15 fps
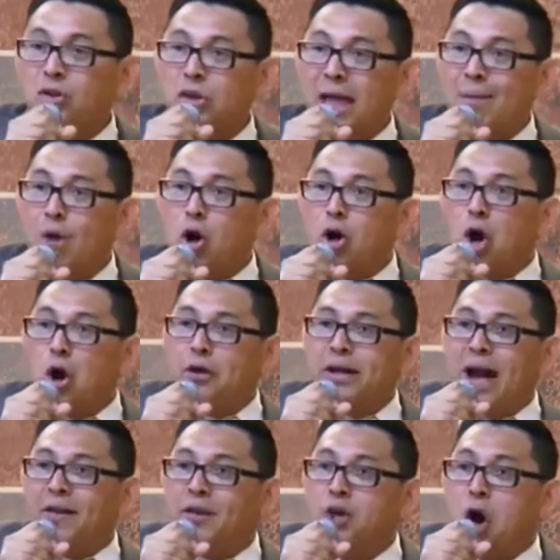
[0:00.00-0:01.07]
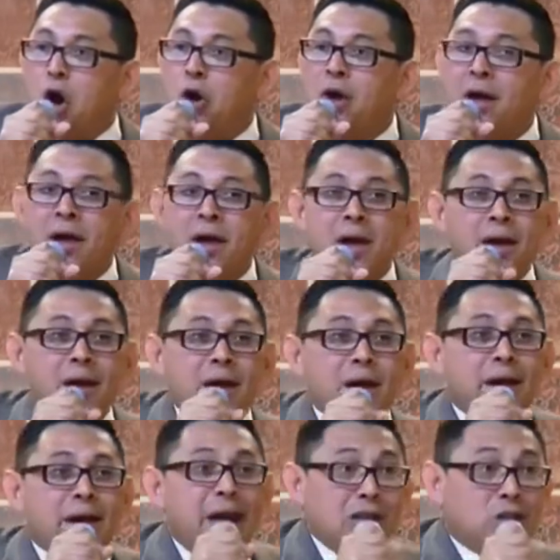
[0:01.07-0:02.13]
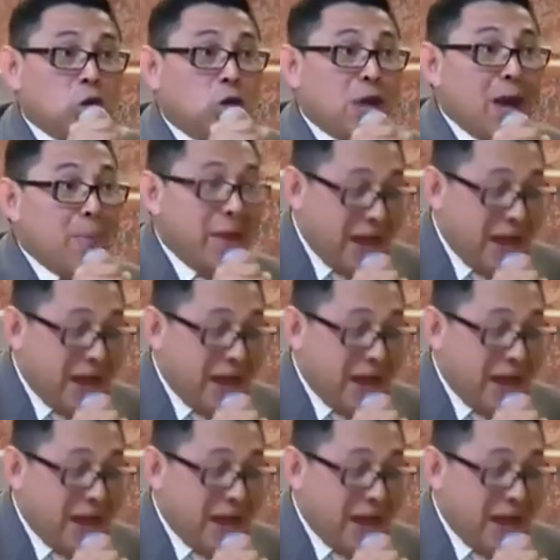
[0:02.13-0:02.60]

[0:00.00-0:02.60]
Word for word: ¿Cuánto damos gloria a Dios? Eso